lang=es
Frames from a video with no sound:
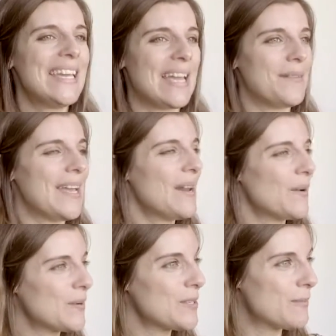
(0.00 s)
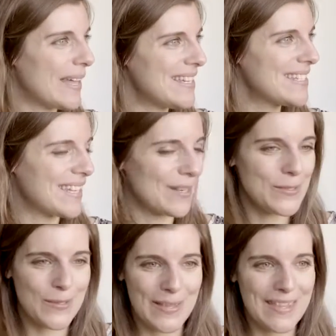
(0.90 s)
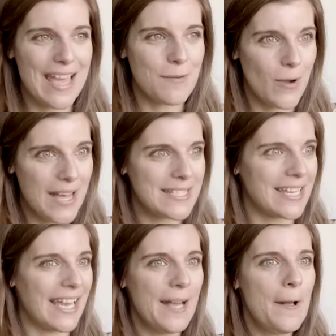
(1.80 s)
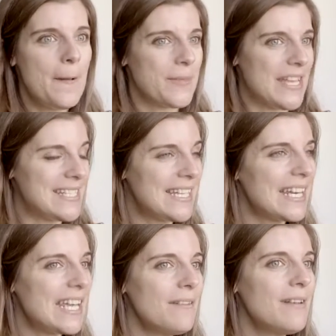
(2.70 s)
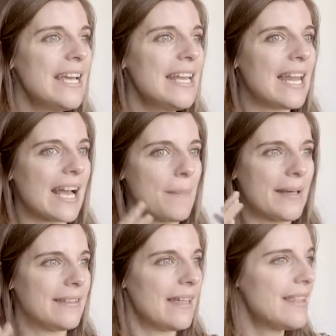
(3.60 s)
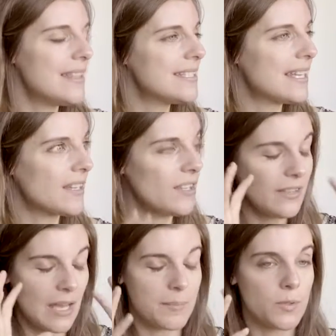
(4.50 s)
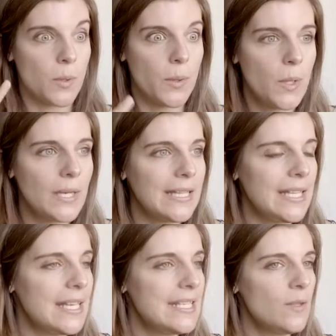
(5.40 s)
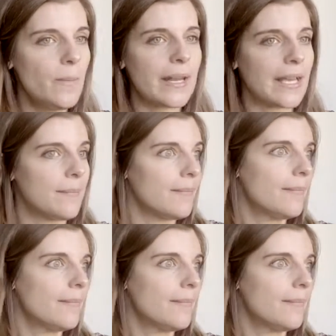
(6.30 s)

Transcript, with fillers: Y habían algunos padres que incluso decían, guau, es que es increíble la capacidad de distracción, de absorción que tiene esto para que